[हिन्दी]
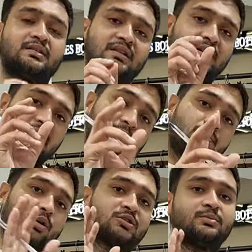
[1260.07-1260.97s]
एक सेट
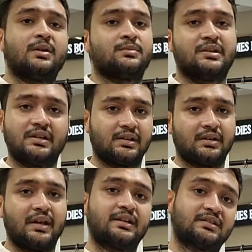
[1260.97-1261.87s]
एक बॉक्स भी हम दे देंगे
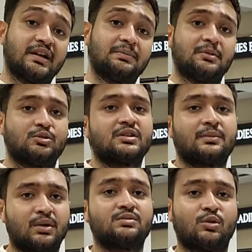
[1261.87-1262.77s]
एक सेट में तो
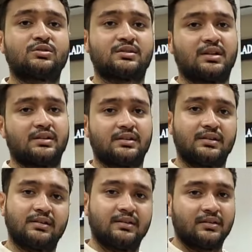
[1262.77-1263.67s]
चार पांच बॉक्स आ जाते
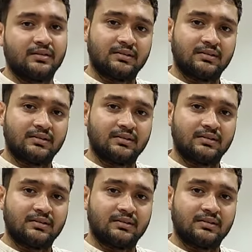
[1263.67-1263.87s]
हैं बिल्कुल